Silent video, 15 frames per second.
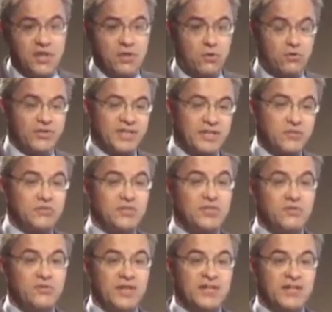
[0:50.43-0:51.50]
On a senti
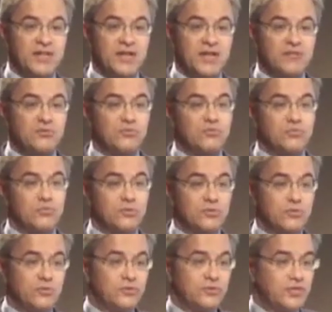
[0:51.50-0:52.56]
une accélération
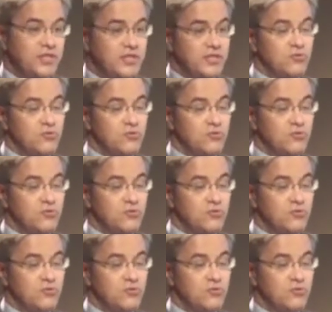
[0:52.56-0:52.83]
chez